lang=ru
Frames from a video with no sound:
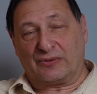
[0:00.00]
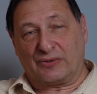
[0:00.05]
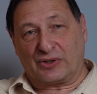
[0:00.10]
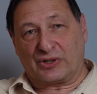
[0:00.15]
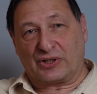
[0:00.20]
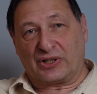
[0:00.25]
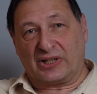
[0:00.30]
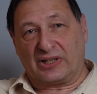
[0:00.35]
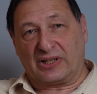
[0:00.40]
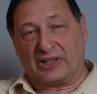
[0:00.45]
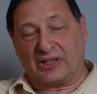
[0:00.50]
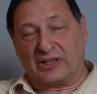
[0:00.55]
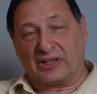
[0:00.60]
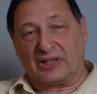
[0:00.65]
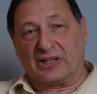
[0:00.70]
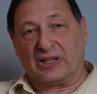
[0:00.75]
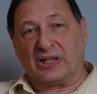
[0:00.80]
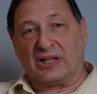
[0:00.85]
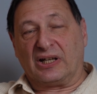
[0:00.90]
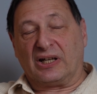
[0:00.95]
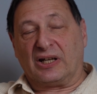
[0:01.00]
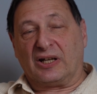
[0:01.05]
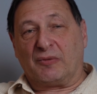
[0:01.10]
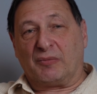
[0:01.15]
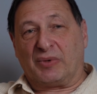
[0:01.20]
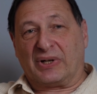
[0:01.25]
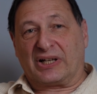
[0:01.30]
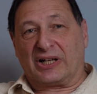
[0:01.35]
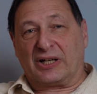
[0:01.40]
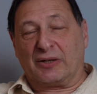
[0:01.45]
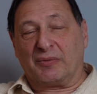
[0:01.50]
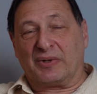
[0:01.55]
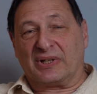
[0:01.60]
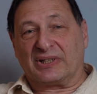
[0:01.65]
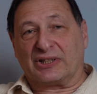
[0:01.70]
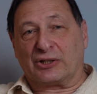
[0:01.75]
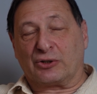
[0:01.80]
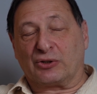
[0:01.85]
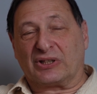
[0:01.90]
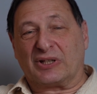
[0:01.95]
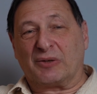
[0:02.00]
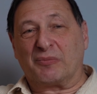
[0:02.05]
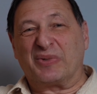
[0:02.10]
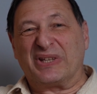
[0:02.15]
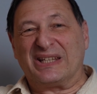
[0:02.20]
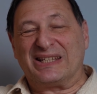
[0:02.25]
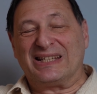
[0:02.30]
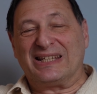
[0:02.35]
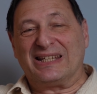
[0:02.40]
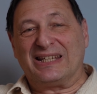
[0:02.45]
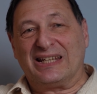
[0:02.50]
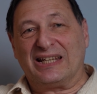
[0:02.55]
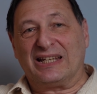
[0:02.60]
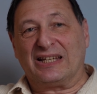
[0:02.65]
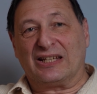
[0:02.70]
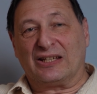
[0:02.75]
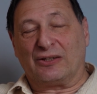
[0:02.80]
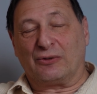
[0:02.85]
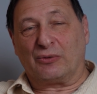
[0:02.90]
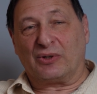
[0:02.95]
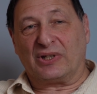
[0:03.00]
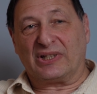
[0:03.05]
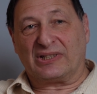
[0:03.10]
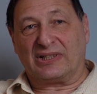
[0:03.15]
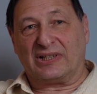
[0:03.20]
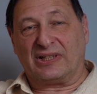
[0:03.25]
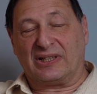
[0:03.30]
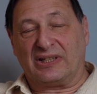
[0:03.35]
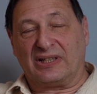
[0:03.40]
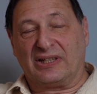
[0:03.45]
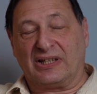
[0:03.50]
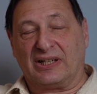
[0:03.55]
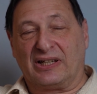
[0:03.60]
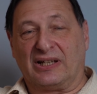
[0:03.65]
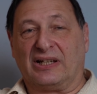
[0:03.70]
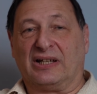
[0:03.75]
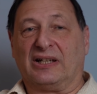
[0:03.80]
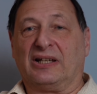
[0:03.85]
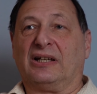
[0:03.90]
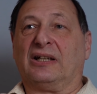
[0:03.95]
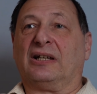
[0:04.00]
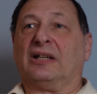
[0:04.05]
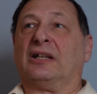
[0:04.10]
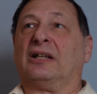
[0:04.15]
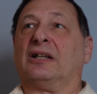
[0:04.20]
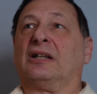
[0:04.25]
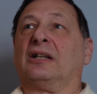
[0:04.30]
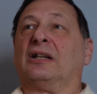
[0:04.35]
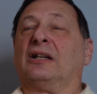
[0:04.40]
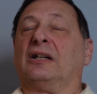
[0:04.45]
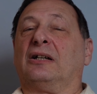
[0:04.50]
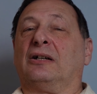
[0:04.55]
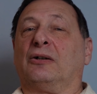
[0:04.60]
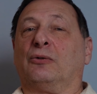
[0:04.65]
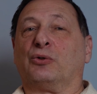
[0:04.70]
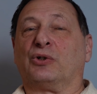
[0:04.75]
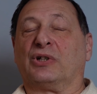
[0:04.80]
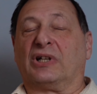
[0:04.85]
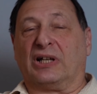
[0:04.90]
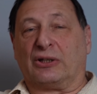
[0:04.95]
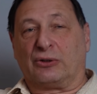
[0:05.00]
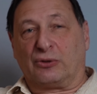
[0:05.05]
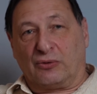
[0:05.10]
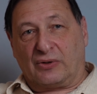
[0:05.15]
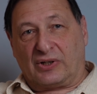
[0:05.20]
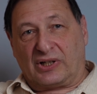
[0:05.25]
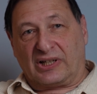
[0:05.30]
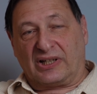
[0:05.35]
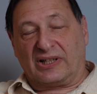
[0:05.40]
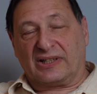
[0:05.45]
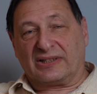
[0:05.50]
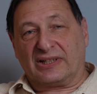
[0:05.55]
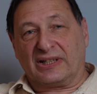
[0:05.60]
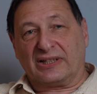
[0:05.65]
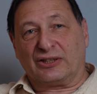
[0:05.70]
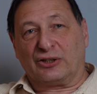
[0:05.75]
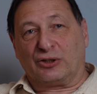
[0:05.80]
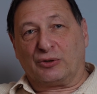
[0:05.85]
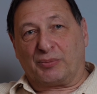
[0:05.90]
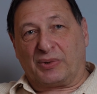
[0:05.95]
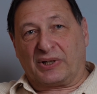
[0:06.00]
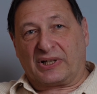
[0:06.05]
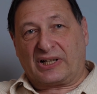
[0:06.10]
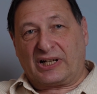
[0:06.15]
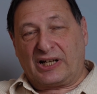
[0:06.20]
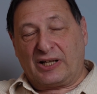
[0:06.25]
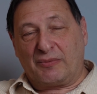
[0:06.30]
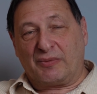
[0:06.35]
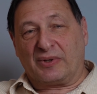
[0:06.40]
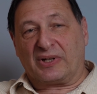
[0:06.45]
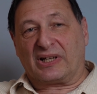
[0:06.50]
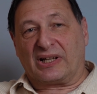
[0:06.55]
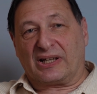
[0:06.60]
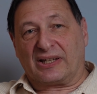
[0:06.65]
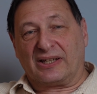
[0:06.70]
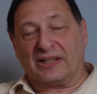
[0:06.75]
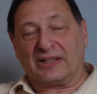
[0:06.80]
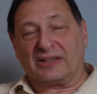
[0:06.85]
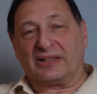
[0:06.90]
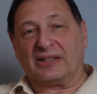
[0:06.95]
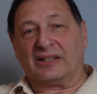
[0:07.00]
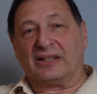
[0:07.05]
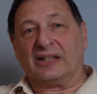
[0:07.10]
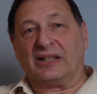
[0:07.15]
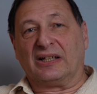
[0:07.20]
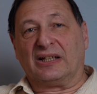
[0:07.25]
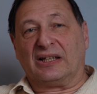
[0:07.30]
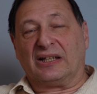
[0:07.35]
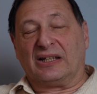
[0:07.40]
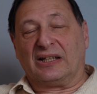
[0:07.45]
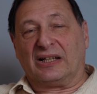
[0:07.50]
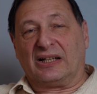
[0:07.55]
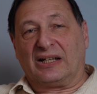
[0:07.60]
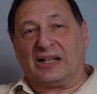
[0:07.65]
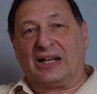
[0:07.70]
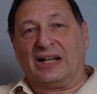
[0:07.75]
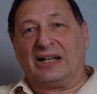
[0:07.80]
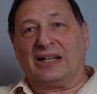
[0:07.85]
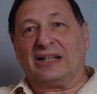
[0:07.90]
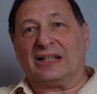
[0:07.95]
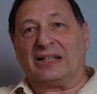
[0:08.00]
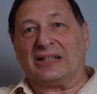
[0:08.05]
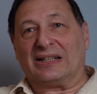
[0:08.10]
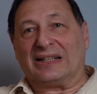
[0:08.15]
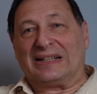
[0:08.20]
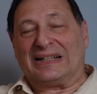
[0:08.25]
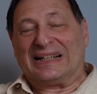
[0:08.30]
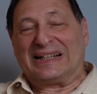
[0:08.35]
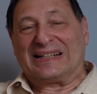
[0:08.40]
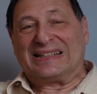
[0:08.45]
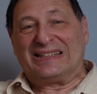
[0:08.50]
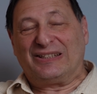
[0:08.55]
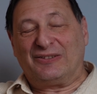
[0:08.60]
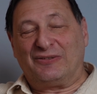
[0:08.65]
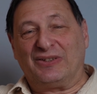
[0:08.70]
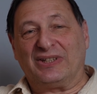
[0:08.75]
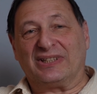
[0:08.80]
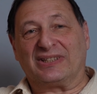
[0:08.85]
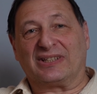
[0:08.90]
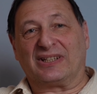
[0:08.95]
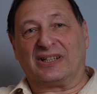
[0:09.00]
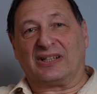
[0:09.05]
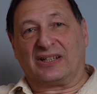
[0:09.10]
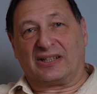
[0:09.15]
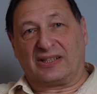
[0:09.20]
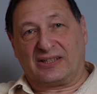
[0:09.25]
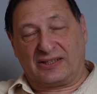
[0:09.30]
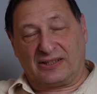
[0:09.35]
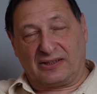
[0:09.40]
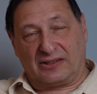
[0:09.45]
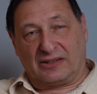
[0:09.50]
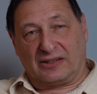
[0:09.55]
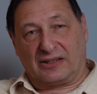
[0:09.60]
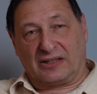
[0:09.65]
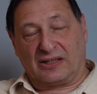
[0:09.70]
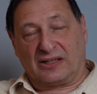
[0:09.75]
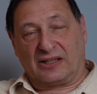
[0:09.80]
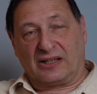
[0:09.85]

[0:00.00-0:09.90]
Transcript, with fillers: движение, по крайней мере за счет объединения, но ну, если не а, уже готовых организаций, то по крайней мере каких-то реально активистских сил.